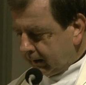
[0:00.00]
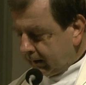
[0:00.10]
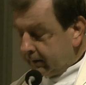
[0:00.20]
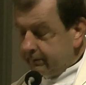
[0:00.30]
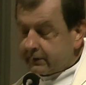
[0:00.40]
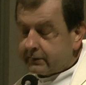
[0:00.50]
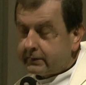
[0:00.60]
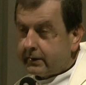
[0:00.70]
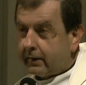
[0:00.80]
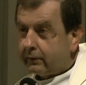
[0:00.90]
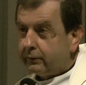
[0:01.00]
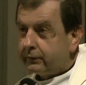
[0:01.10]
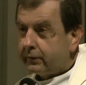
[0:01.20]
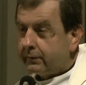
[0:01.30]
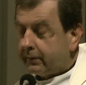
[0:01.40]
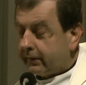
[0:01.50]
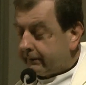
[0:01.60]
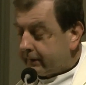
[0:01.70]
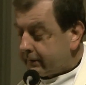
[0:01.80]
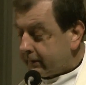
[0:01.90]
Jednym ze znaków, które
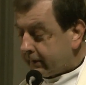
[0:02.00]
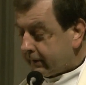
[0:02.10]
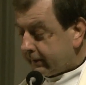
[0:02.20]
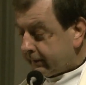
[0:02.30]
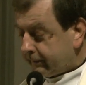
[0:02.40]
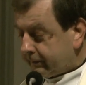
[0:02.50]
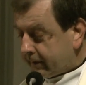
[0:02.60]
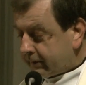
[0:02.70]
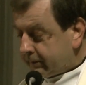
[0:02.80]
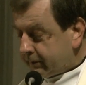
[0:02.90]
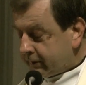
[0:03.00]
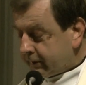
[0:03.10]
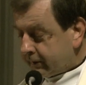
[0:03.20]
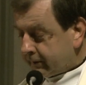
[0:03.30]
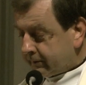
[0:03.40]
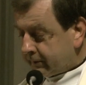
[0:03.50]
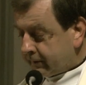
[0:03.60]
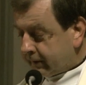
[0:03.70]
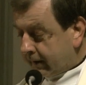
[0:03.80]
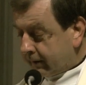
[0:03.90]
pojawia się w pierwszym dzisiejszym
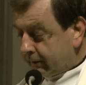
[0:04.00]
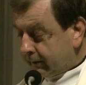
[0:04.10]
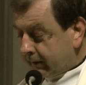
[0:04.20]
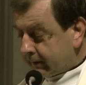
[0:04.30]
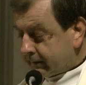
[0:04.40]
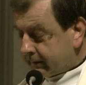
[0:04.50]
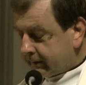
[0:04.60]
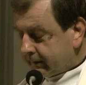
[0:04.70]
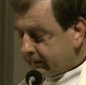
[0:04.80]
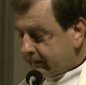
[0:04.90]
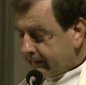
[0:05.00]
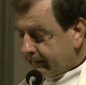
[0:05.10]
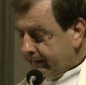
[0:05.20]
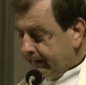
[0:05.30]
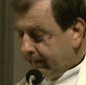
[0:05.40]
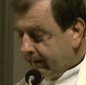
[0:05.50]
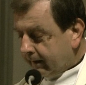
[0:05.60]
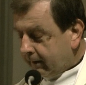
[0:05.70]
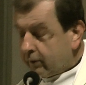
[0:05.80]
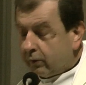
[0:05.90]
czytaniu jest
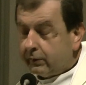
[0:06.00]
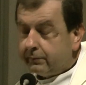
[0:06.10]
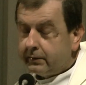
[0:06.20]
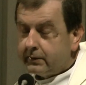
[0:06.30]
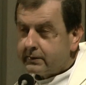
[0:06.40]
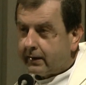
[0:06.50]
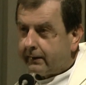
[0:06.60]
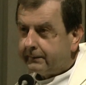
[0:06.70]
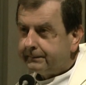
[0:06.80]
gołębica.